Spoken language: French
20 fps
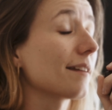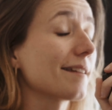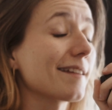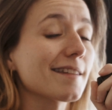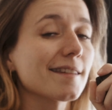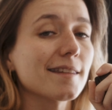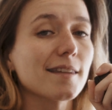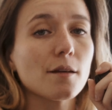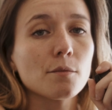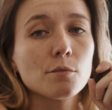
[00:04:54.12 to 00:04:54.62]
un
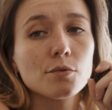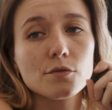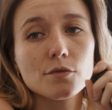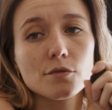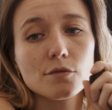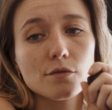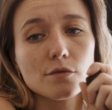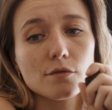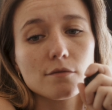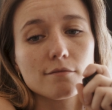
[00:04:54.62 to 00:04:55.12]

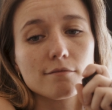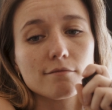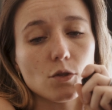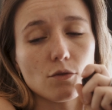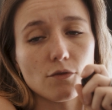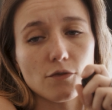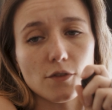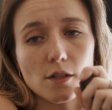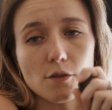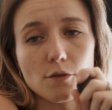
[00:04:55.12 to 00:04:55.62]
escabeau,
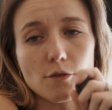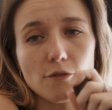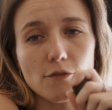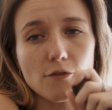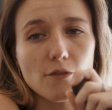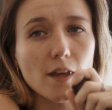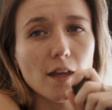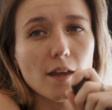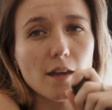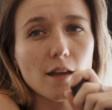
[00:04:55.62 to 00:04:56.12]
du fil de
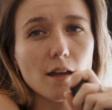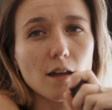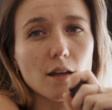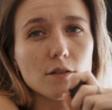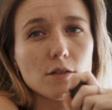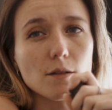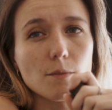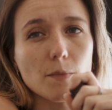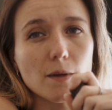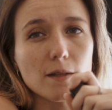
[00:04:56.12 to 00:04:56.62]

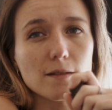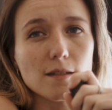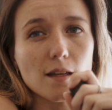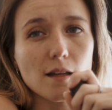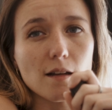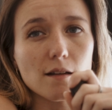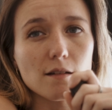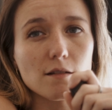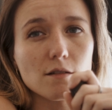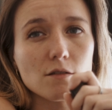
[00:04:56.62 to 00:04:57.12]
fer, des pinces
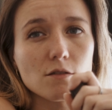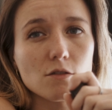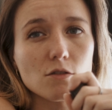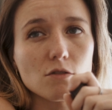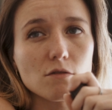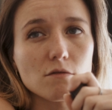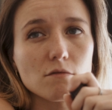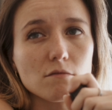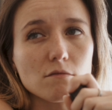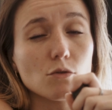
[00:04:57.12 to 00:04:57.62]
à
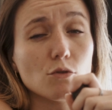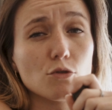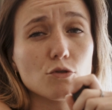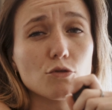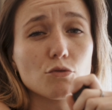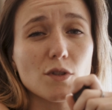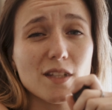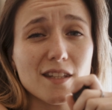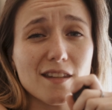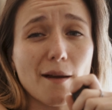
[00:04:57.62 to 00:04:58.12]
linge, le
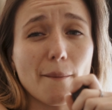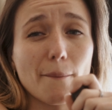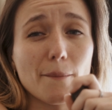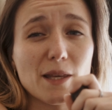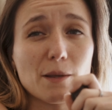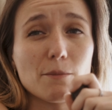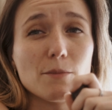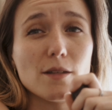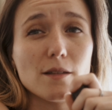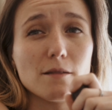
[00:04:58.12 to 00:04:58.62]
jouet d'un
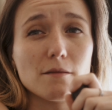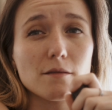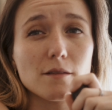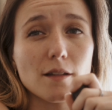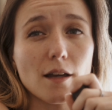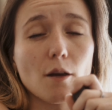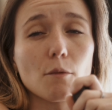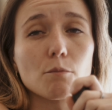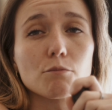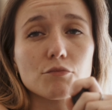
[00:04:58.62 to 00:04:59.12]
bébé
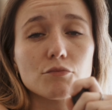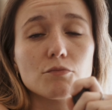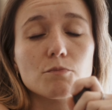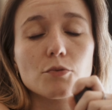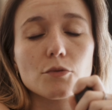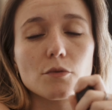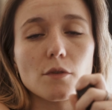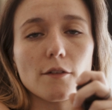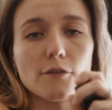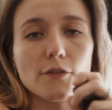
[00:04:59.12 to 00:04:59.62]
un
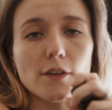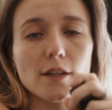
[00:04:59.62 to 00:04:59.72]
poupon en